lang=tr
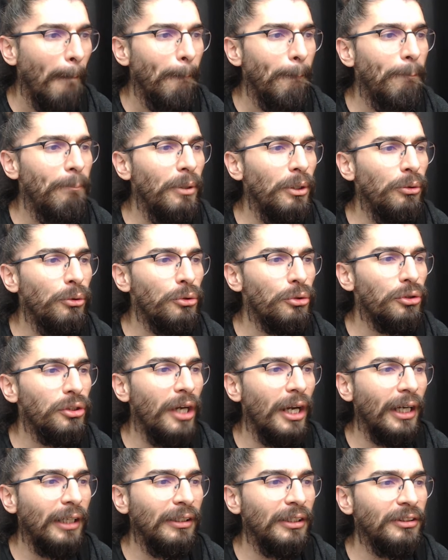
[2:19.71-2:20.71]
Bir 3 de
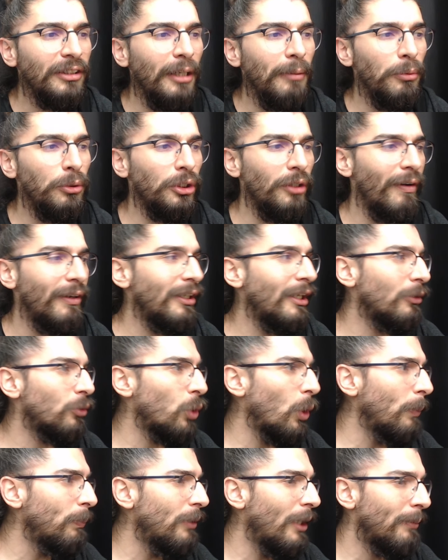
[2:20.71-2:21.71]
arkadaşlar burada var. Yani
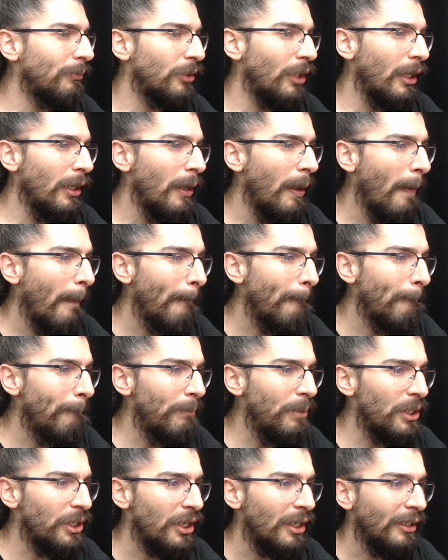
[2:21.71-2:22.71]
toplamda
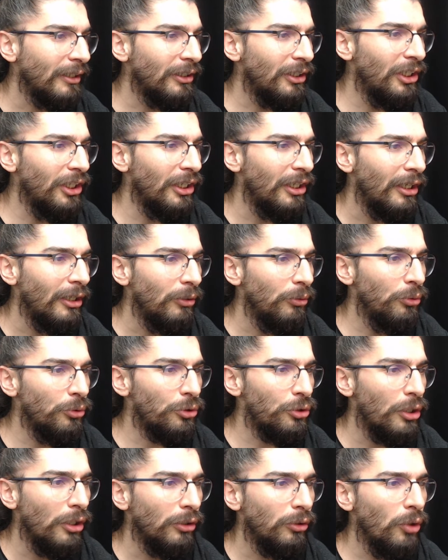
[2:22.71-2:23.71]
1, 2,
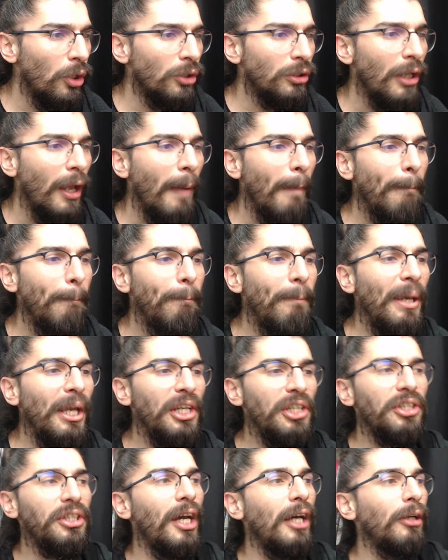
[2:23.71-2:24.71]
3, 4,
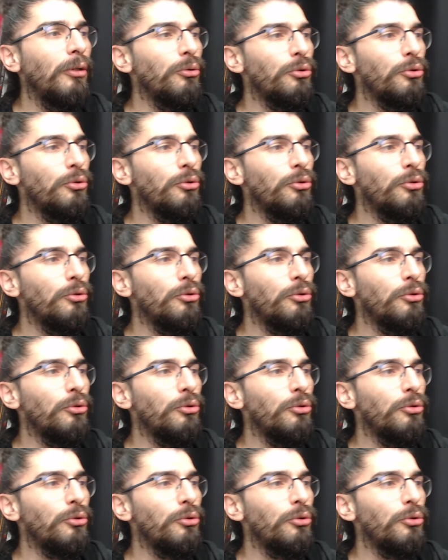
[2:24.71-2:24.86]
5 tane